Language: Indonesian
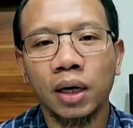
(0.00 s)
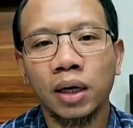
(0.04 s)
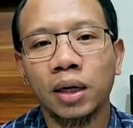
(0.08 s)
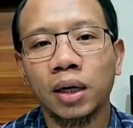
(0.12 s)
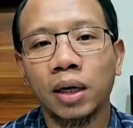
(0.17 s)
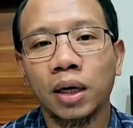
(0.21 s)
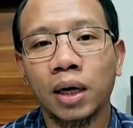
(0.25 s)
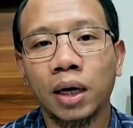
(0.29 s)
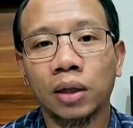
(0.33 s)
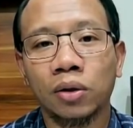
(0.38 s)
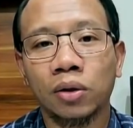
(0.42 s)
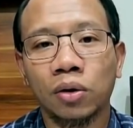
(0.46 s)
kan
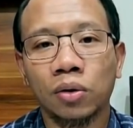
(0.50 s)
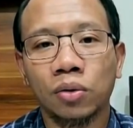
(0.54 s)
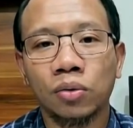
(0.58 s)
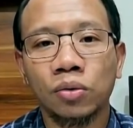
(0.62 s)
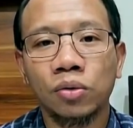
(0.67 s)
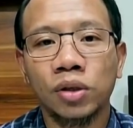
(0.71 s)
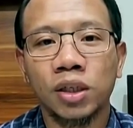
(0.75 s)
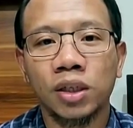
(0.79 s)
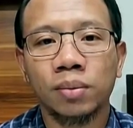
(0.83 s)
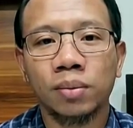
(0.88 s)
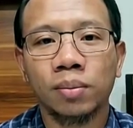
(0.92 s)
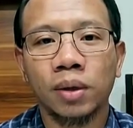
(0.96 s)
indikator
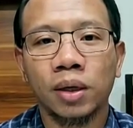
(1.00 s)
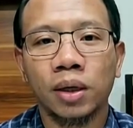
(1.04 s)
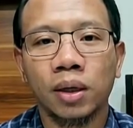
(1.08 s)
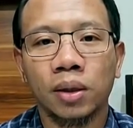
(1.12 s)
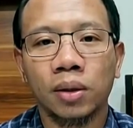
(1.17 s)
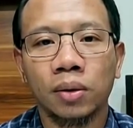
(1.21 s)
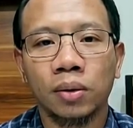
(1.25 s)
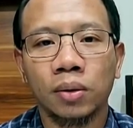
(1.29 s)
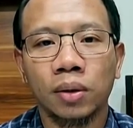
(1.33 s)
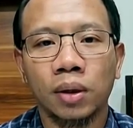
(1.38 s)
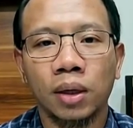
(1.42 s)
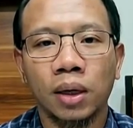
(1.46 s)
kunci
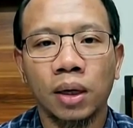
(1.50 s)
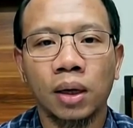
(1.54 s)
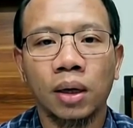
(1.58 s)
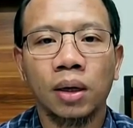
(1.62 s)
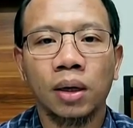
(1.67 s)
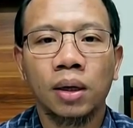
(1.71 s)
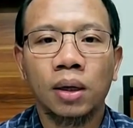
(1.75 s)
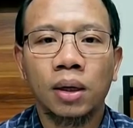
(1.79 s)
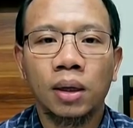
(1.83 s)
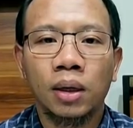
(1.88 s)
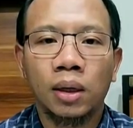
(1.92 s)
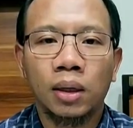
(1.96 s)
begitu. Nah
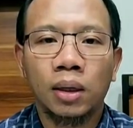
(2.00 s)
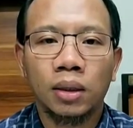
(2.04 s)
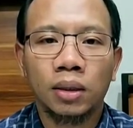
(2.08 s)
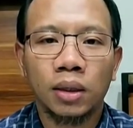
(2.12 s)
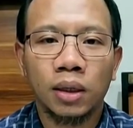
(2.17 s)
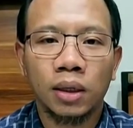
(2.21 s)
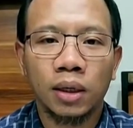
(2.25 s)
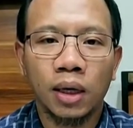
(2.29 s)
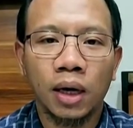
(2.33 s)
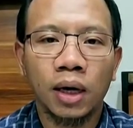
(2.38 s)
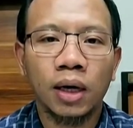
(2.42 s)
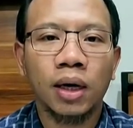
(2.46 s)

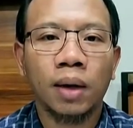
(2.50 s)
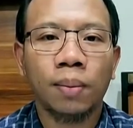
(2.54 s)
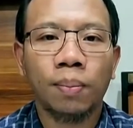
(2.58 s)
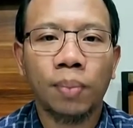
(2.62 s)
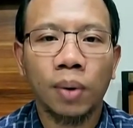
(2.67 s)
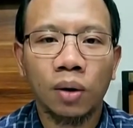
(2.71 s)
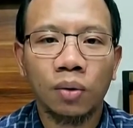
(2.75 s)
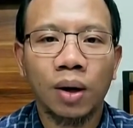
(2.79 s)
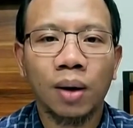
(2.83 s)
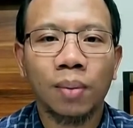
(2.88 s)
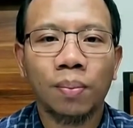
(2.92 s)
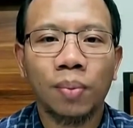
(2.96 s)
sehingga ya
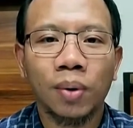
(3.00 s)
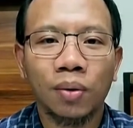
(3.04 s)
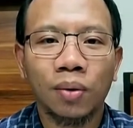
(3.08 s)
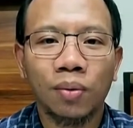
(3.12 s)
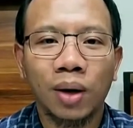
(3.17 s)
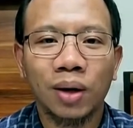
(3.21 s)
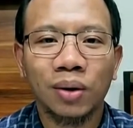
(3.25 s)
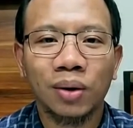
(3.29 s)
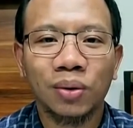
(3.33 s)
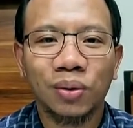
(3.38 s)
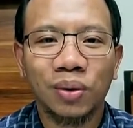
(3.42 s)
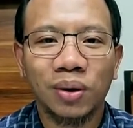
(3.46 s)

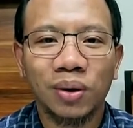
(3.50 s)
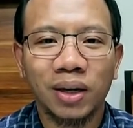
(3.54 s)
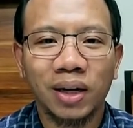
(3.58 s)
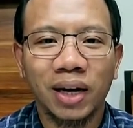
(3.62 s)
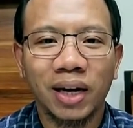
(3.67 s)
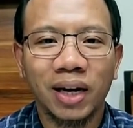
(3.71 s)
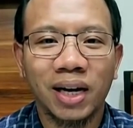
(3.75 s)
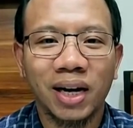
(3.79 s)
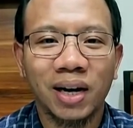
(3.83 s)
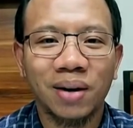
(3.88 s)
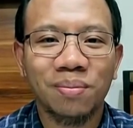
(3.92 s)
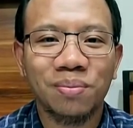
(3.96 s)
peluang-peluang untuk
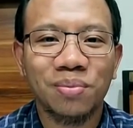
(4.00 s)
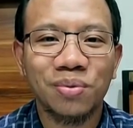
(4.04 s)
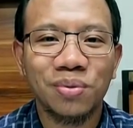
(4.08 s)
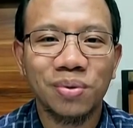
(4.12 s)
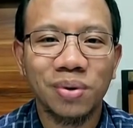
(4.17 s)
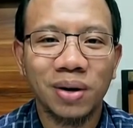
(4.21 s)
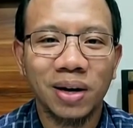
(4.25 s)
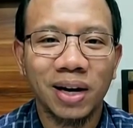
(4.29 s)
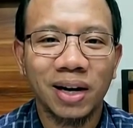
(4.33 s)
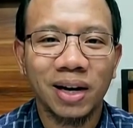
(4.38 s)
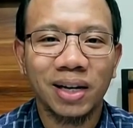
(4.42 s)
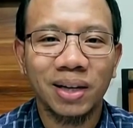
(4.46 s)
kenaikan
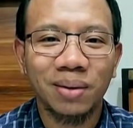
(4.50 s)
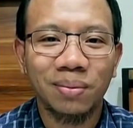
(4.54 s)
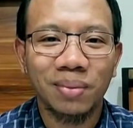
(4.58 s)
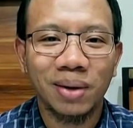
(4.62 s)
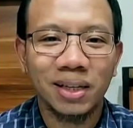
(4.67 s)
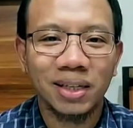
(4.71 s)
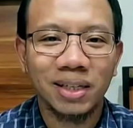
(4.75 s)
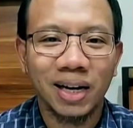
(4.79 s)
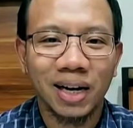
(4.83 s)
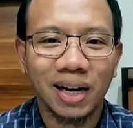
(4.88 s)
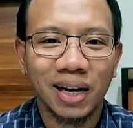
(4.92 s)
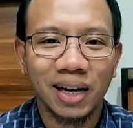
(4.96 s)
bunga ini
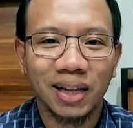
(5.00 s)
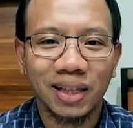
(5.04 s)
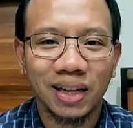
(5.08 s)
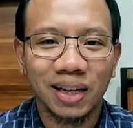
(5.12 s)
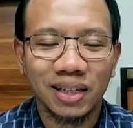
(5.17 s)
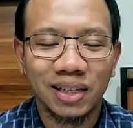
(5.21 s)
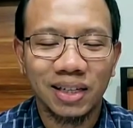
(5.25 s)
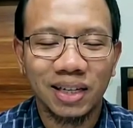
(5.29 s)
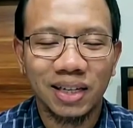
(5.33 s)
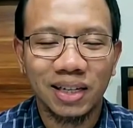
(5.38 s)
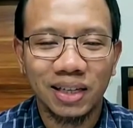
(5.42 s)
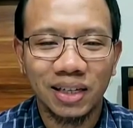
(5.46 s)
masih akan
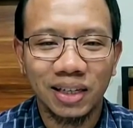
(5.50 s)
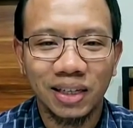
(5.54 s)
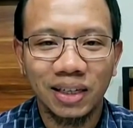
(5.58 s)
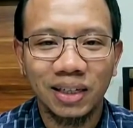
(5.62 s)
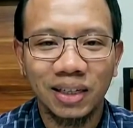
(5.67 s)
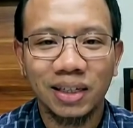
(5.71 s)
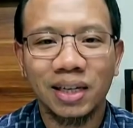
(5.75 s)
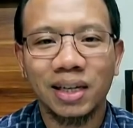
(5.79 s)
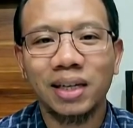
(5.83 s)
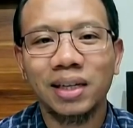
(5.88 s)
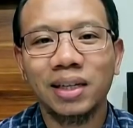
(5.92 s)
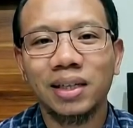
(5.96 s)
terjadi
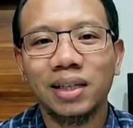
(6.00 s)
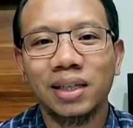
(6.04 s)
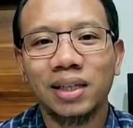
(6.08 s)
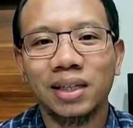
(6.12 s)
ya.